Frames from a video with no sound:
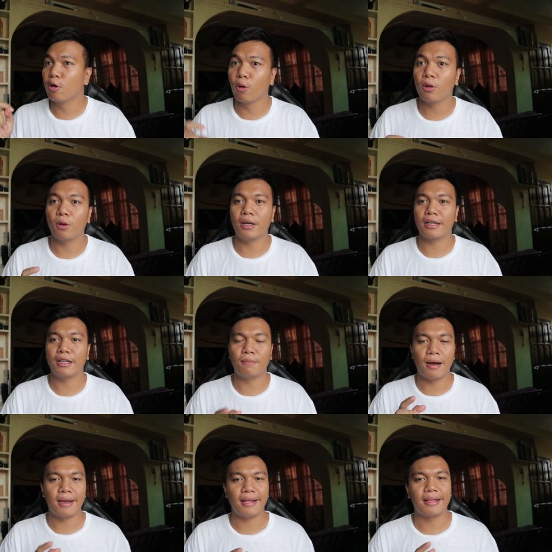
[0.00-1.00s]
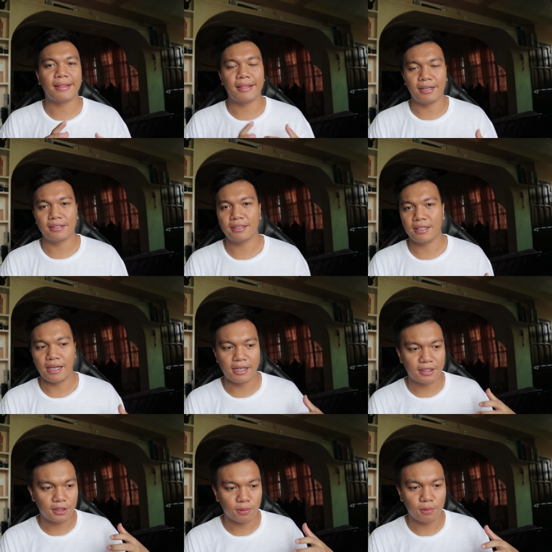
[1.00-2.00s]
goal ko lang naman in this
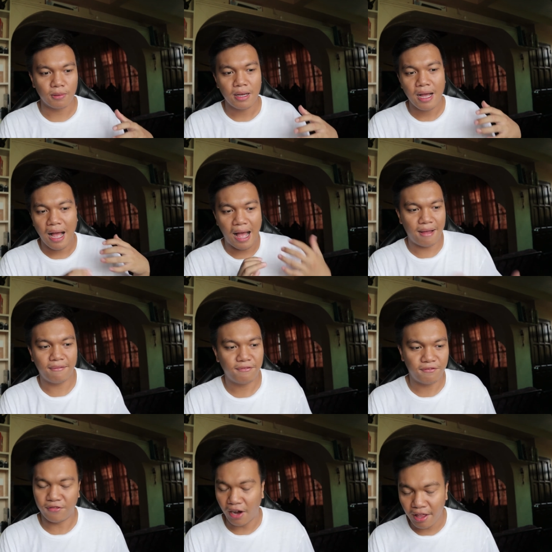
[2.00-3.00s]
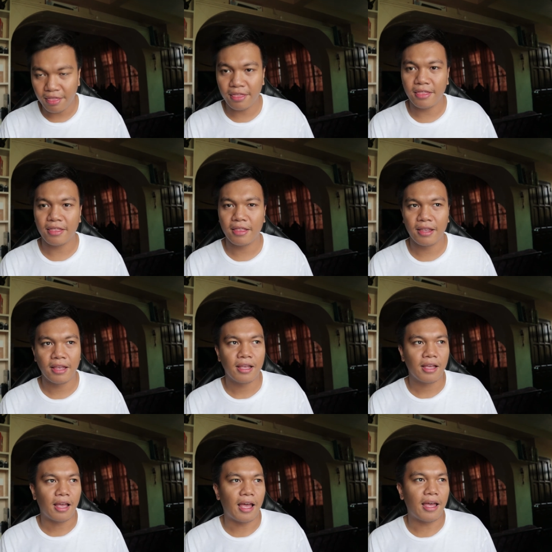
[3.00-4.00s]
is to have fun
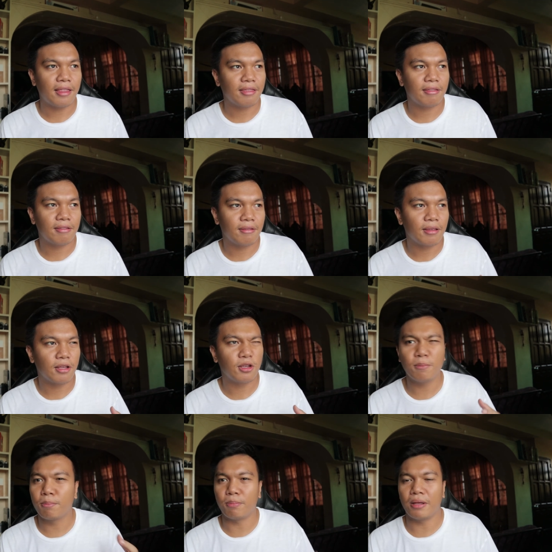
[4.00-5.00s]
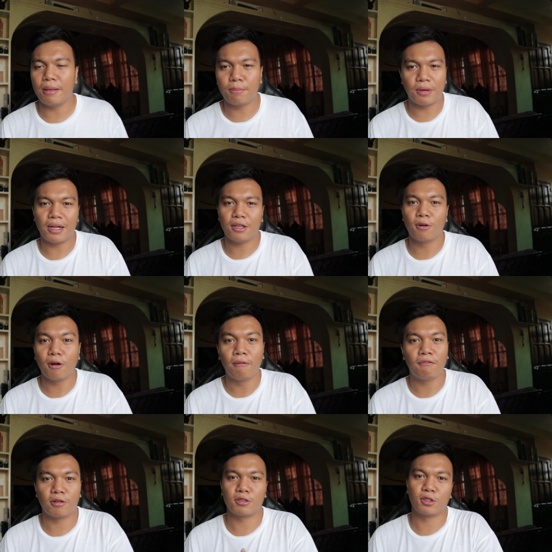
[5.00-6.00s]
and eh, i-break yung
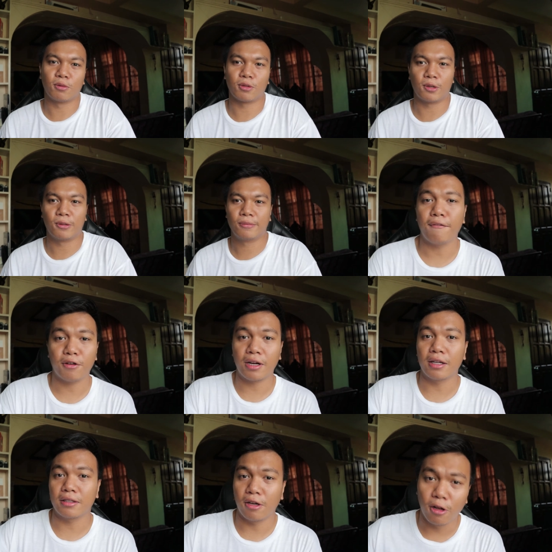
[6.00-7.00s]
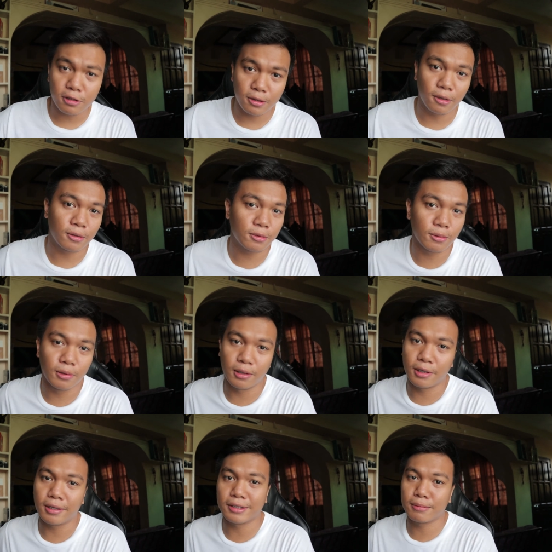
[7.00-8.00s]
comfort zone ko. I forgot also to
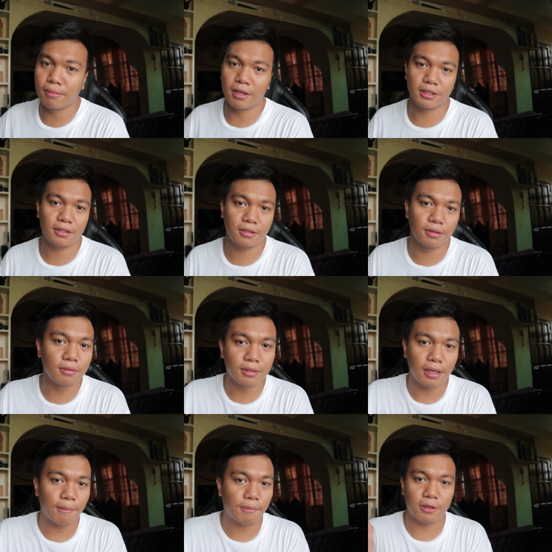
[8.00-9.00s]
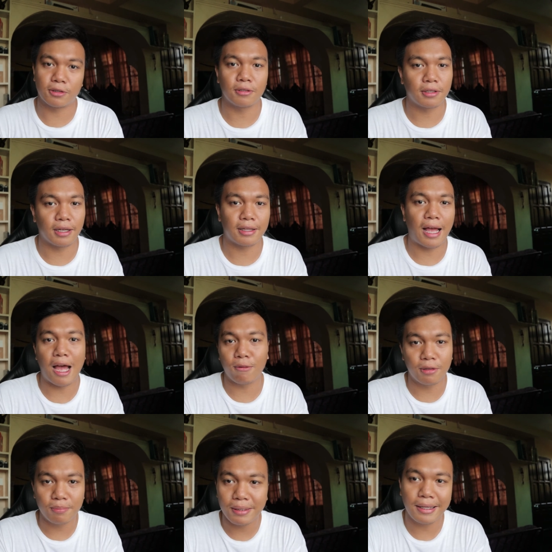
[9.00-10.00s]
learn as much dun sa person that I
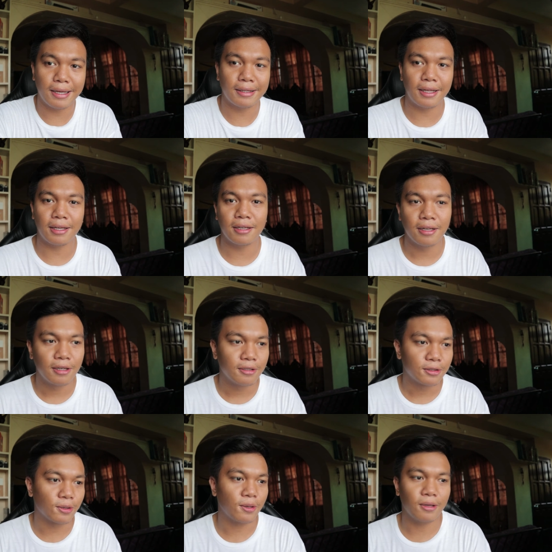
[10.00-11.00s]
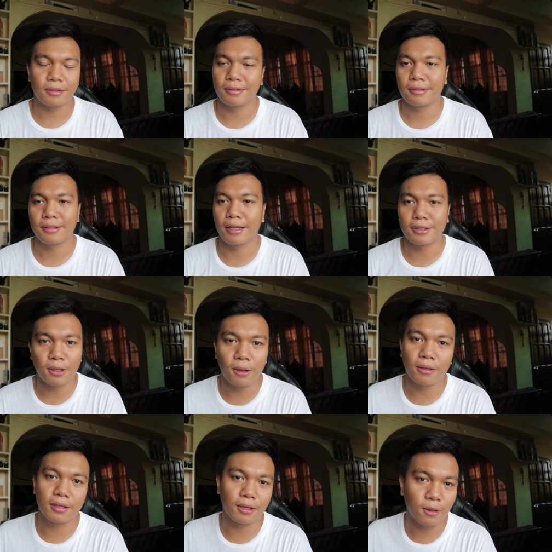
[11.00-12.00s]
will be dating. So yun, that's
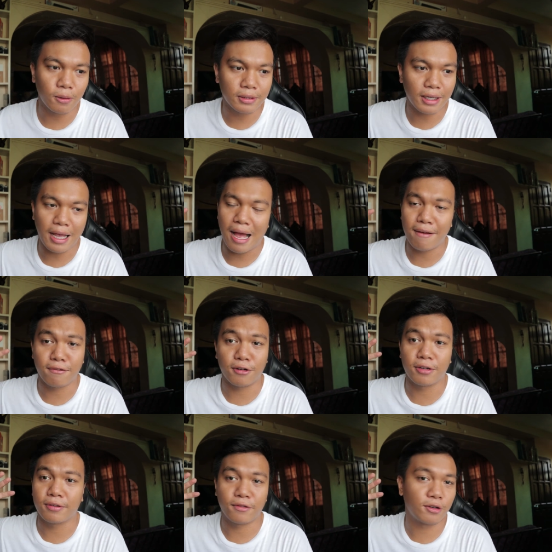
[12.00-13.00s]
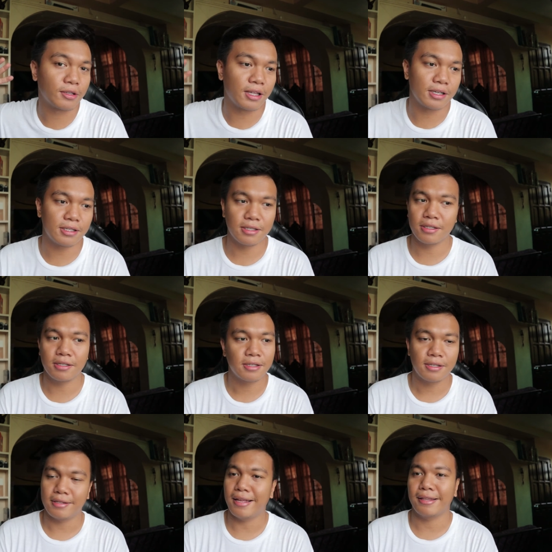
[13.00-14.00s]
all the goals I have for, for this
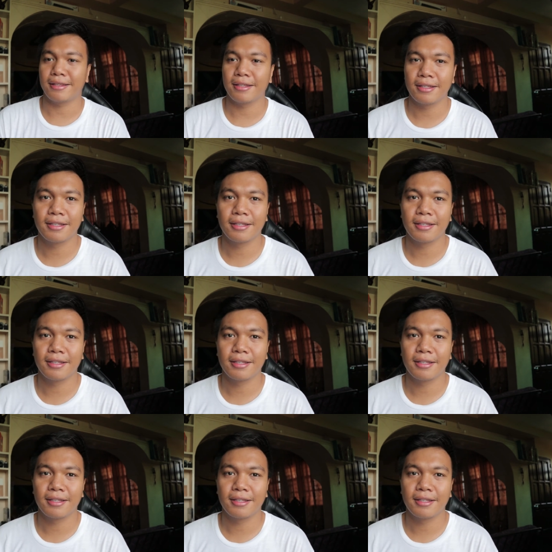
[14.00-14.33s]
date.